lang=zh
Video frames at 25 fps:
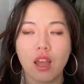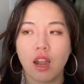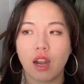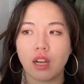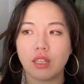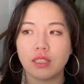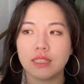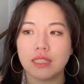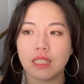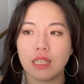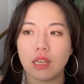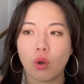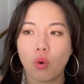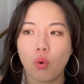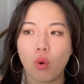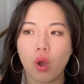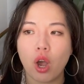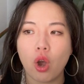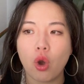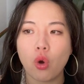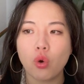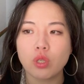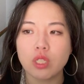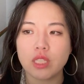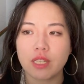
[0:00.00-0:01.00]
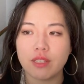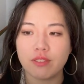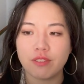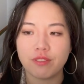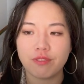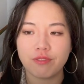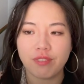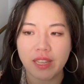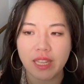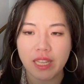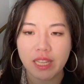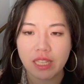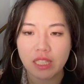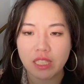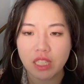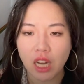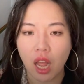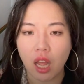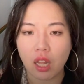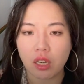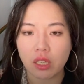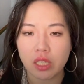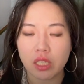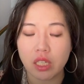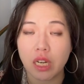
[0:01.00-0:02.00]
而且皇后镇非
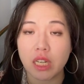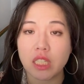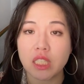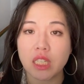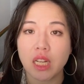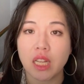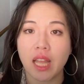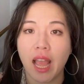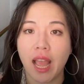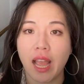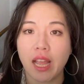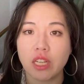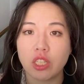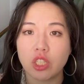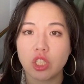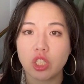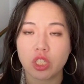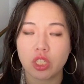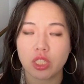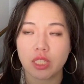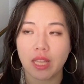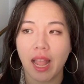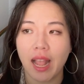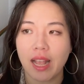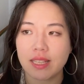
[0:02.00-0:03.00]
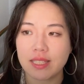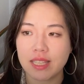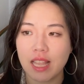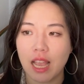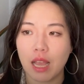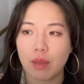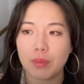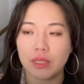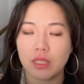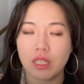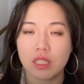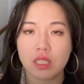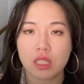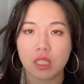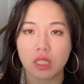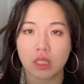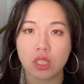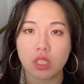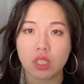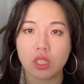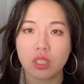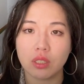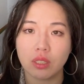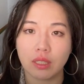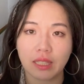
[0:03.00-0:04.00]
常令人震撼，是它下面的
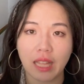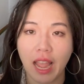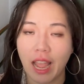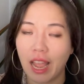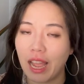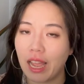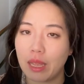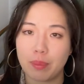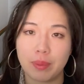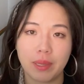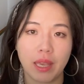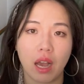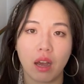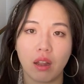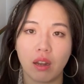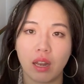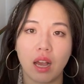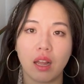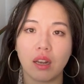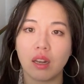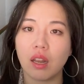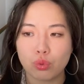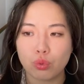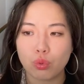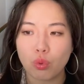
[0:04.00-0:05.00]
景色太漂亮了。